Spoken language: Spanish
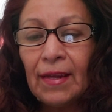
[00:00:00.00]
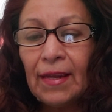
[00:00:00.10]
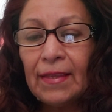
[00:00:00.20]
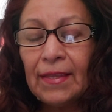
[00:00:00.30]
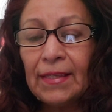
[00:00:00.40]

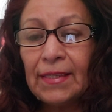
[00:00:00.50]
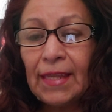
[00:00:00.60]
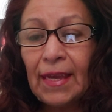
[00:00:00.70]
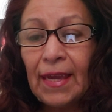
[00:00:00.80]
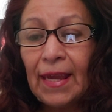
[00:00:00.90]
Le
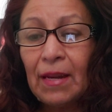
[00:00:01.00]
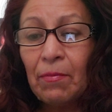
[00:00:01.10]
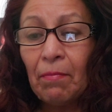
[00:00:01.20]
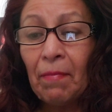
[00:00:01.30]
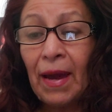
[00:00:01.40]
diste
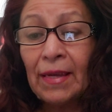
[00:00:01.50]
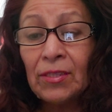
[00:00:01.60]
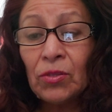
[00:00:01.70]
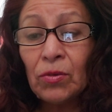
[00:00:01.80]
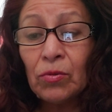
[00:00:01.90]
el
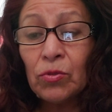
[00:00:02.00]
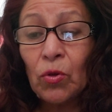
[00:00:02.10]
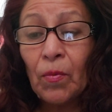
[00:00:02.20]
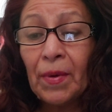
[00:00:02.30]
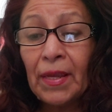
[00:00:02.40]
mando
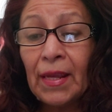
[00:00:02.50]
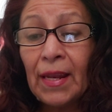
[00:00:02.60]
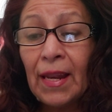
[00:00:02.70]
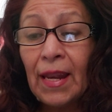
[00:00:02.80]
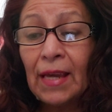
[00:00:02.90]

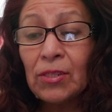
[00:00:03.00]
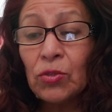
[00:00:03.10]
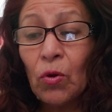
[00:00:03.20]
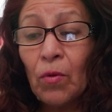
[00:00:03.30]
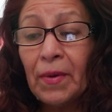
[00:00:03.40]
sobre
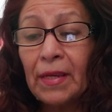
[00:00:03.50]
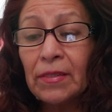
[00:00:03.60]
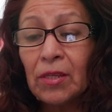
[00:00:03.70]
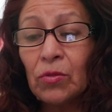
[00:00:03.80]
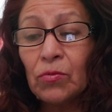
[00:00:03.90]
las
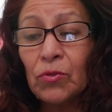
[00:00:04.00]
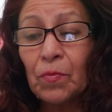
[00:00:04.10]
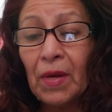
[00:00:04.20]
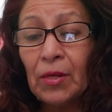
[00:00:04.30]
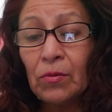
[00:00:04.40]
obras de tus
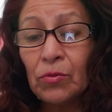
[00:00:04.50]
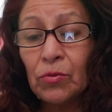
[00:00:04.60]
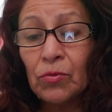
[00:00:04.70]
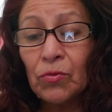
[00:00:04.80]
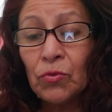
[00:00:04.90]

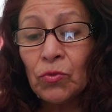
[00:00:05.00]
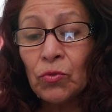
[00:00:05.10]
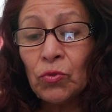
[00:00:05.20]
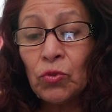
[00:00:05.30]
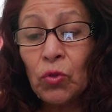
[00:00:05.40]
manos.
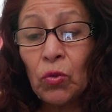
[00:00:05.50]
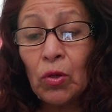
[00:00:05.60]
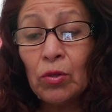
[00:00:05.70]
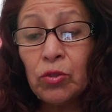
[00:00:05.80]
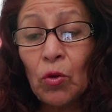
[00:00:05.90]

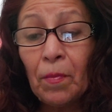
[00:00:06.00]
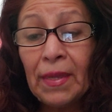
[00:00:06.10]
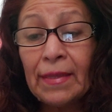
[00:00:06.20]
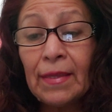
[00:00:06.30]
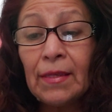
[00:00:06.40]
Todo lo
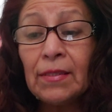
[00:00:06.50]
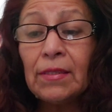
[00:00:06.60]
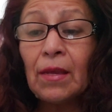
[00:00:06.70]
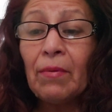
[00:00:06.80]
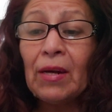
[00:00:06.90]

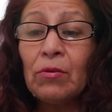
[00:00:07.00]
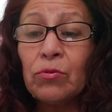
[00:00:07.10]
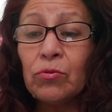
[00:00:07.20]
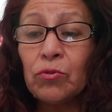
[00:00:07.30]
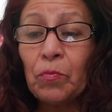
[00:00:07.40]
sometiste
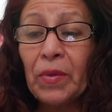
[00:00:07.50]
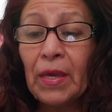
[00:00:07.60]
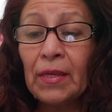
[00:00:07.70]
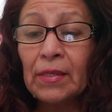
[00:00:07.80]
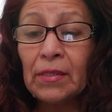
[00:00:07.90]
bajo sus
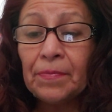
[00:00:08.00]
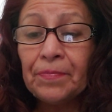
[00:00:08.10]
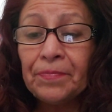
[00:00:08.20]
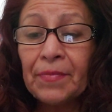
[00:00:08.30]
pies.